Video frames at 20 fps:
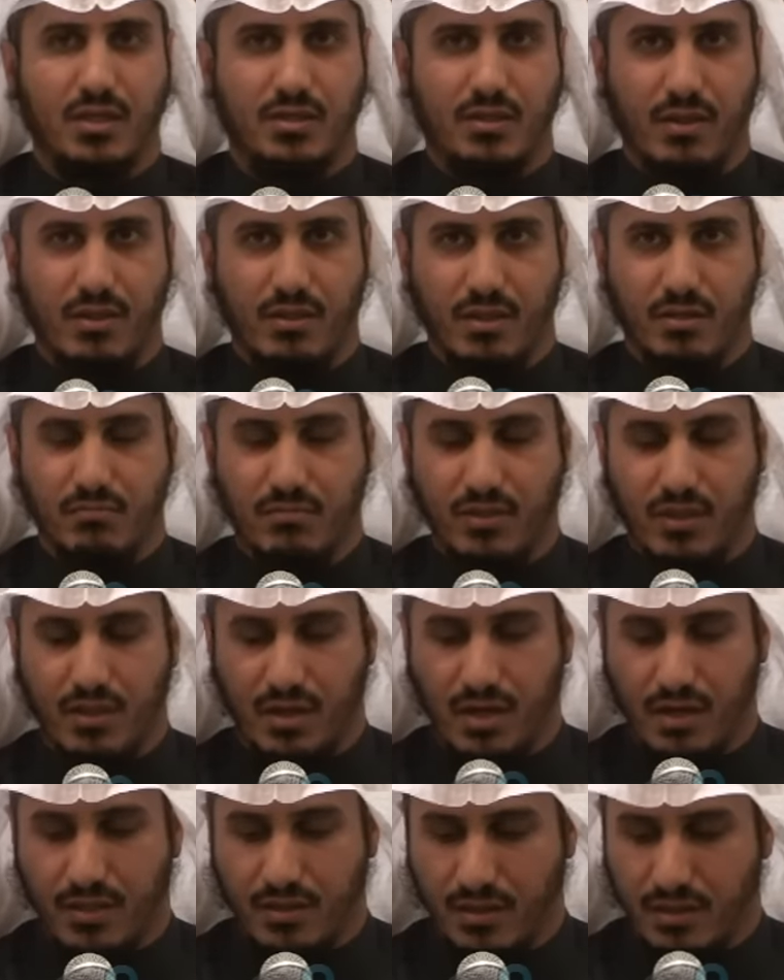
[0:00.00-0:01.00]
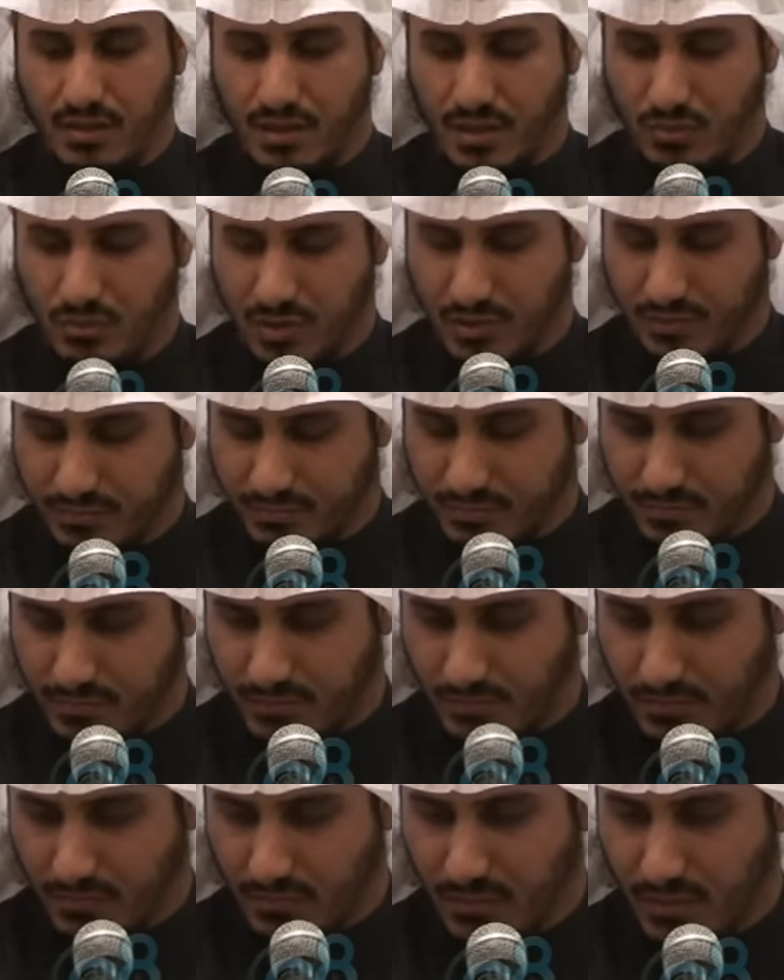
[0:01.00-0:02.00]
تنظيم مثل هذه الندوة
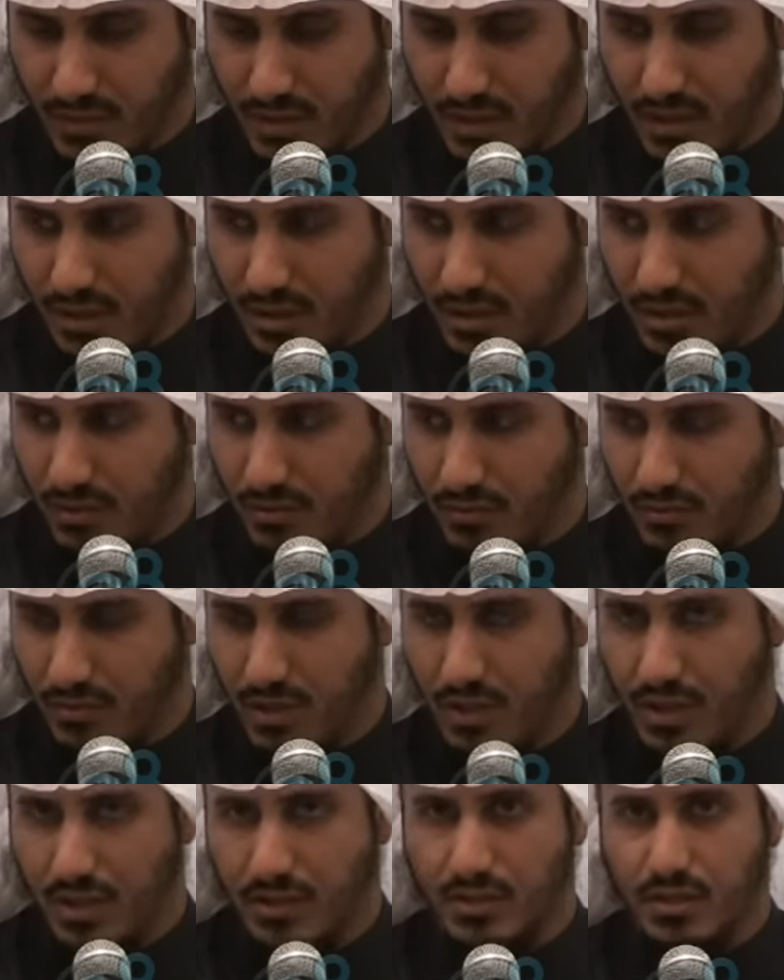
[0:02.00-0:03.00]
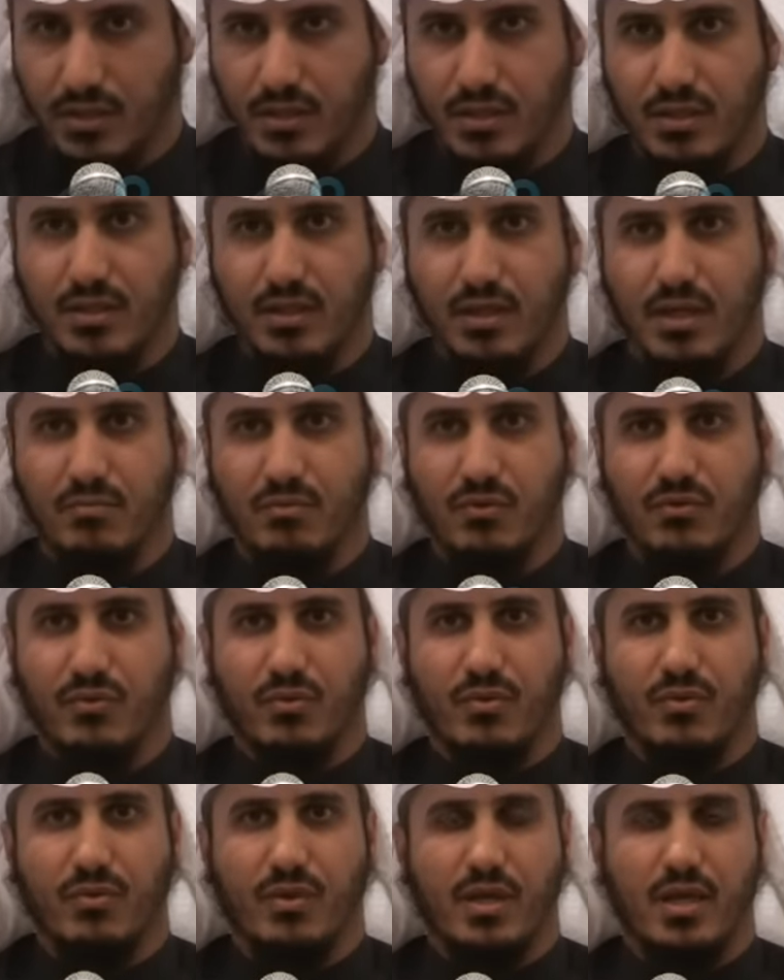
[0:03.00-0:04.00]
والتي
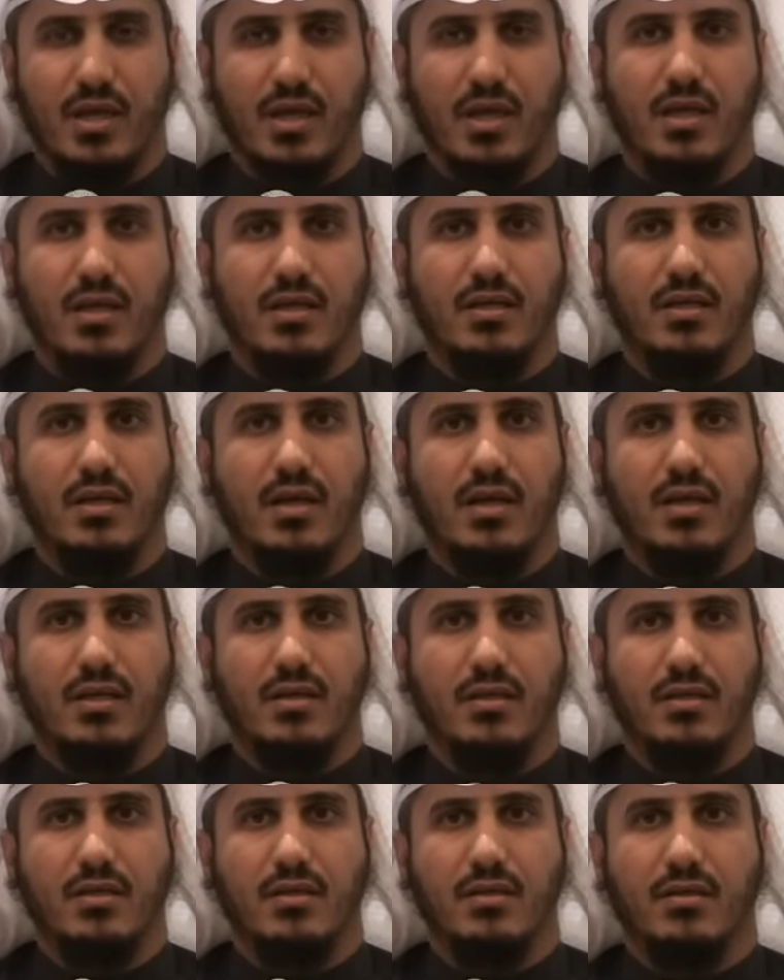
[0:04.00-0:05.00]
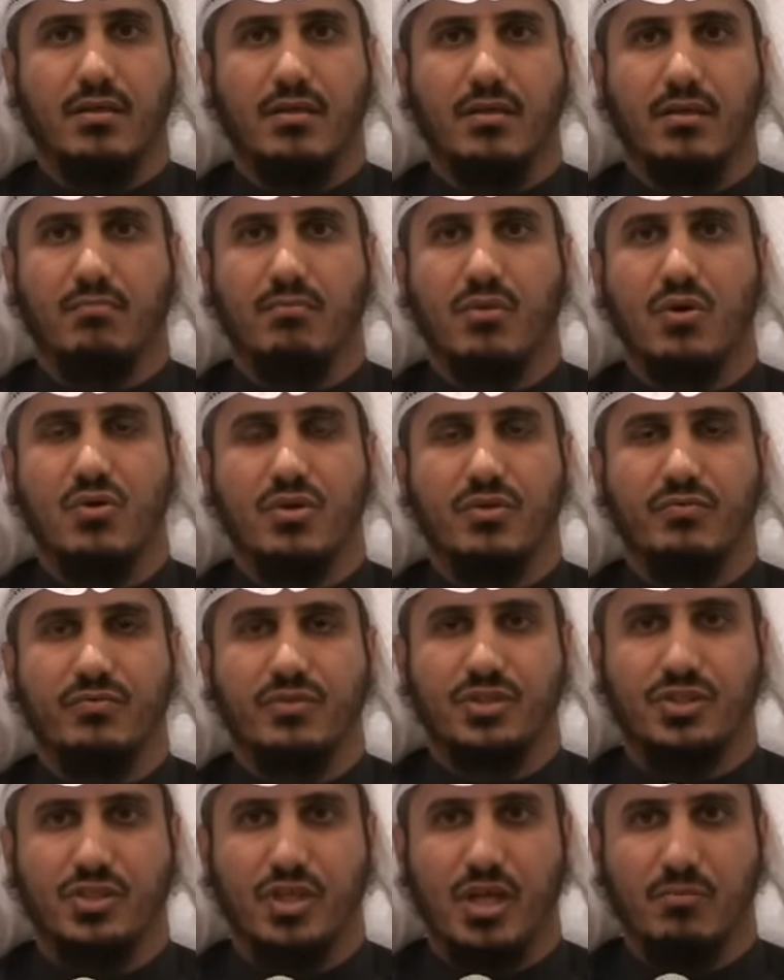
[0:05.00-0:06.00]
المفروض أنها يعني
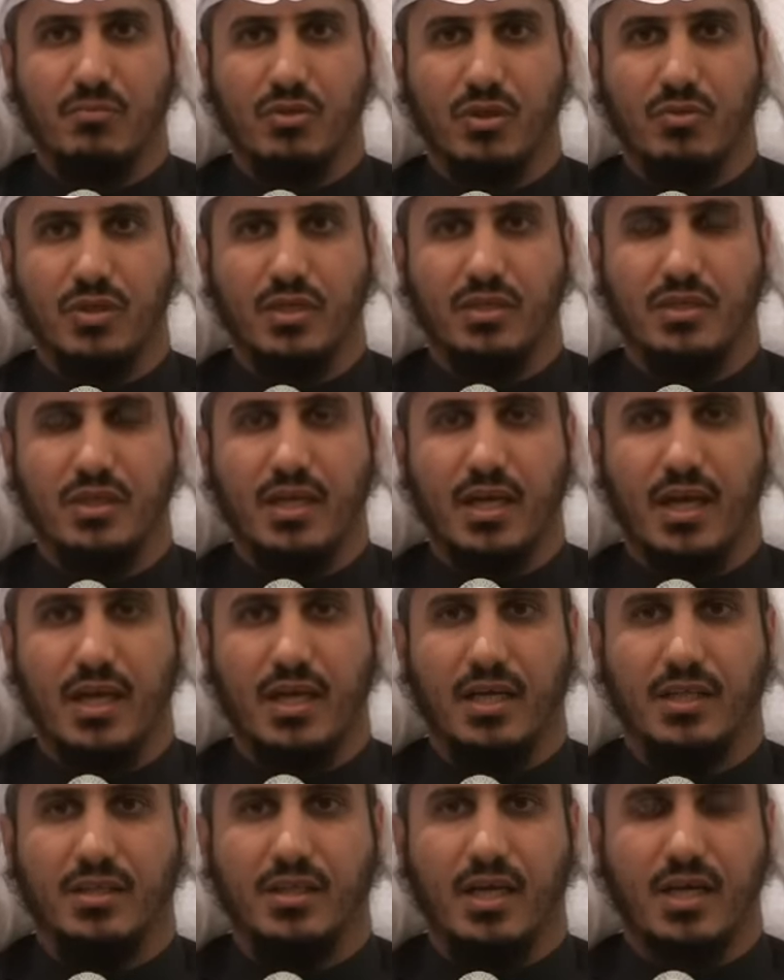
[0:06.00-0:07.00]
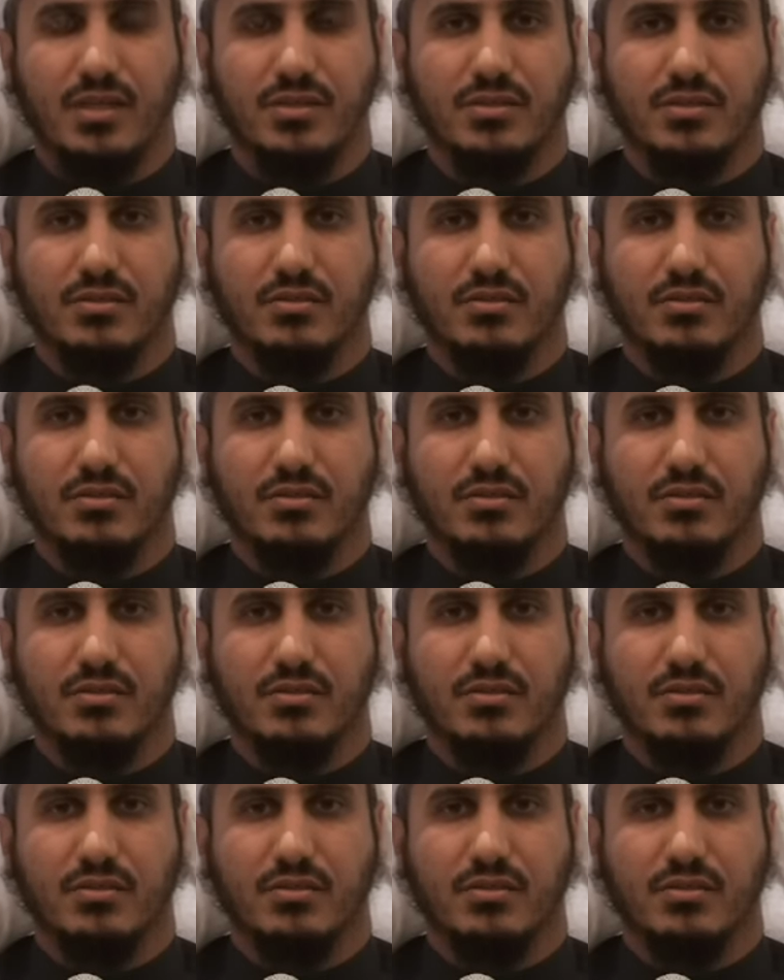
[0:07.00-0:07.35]
موقف الشعب الكويتي لا يحتاج